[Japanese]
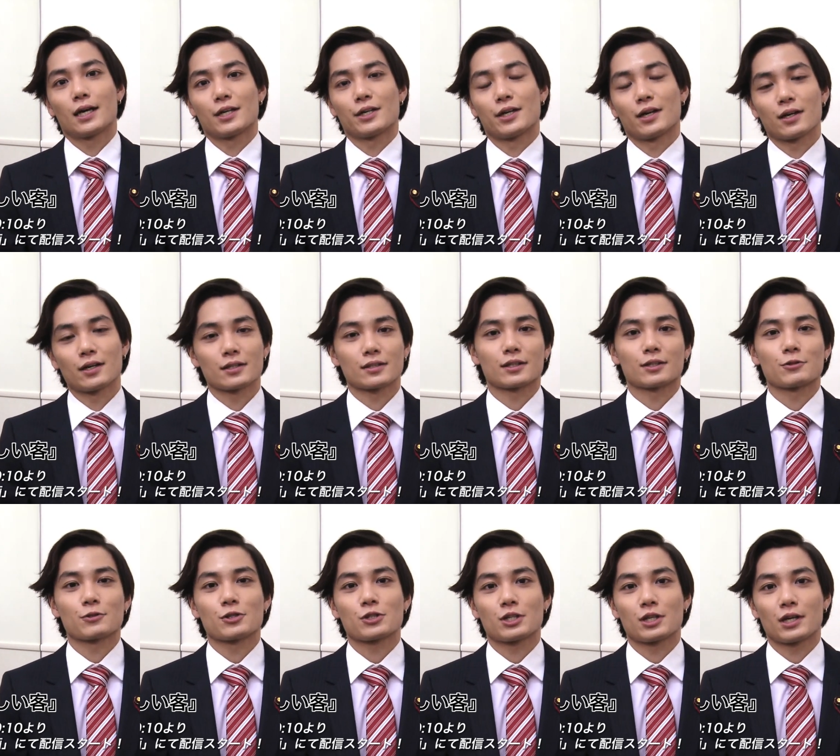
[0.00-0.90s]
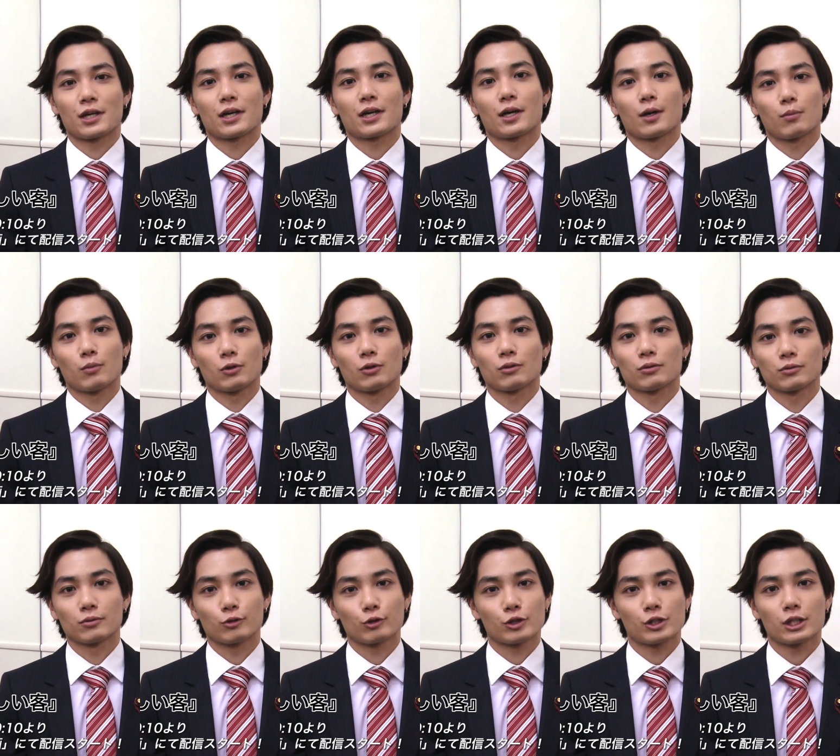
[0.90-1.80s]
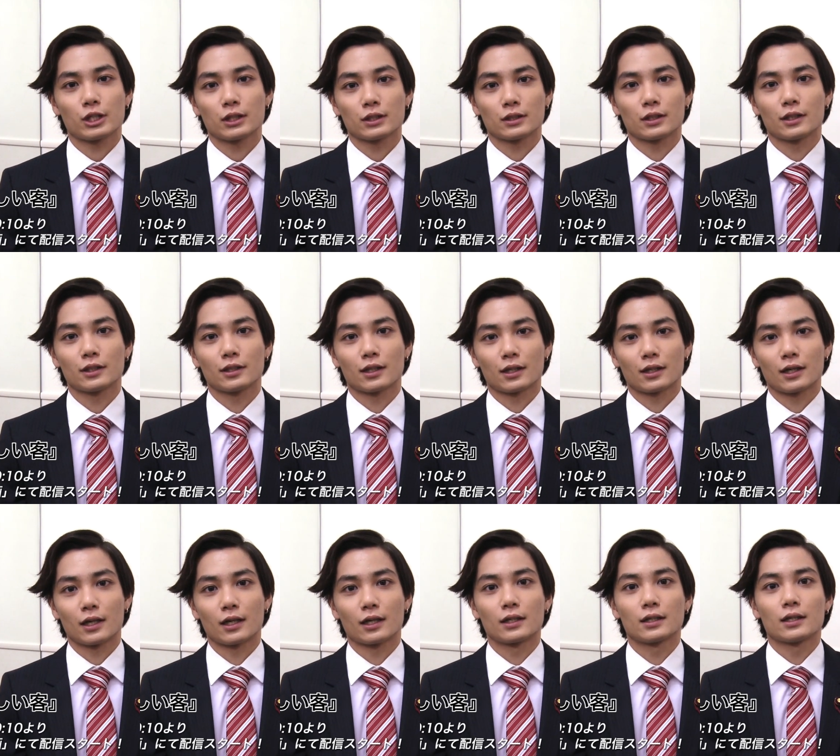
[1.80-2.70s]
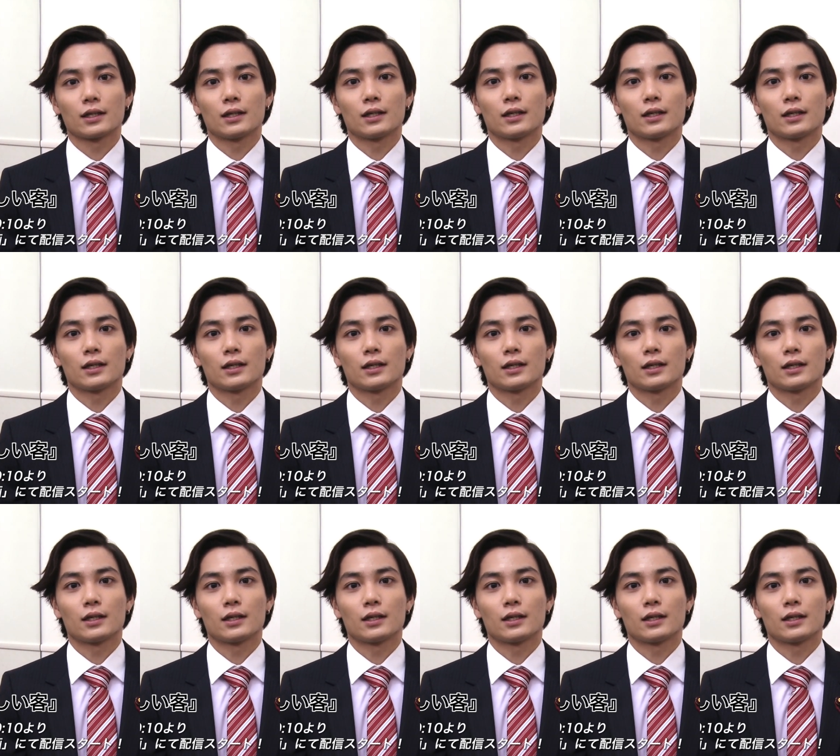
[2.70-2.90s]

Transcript: リハーサルしてもう本当時間ない中、